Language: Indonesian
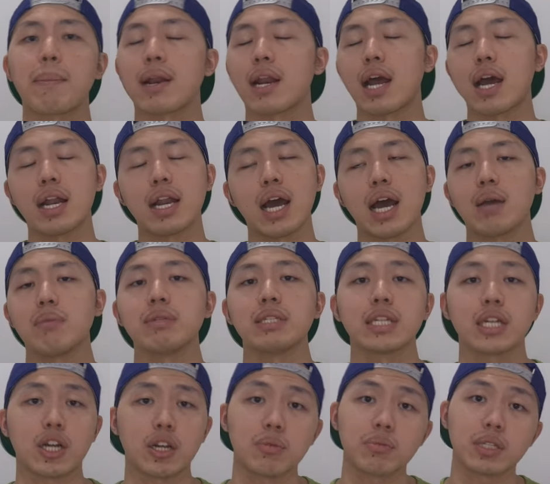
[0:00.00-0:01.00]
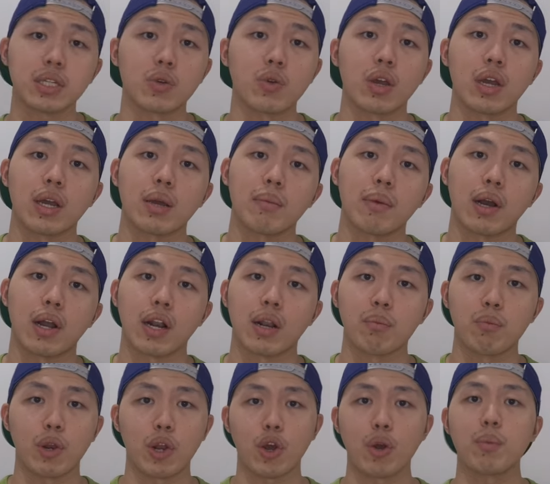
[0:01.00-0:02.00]
pernah ada habisnya kalau misalnya gue
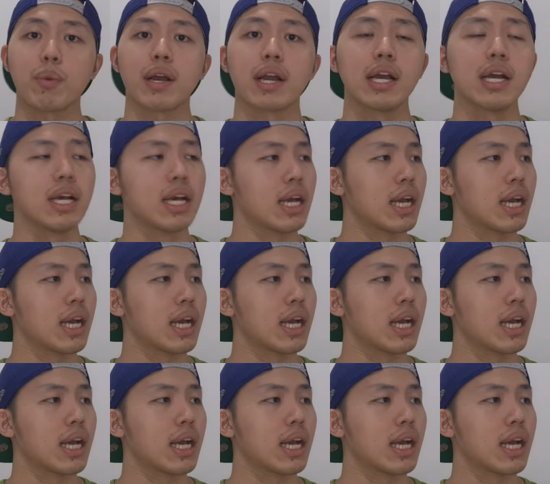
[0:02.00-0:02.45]
boleh ngomong ya.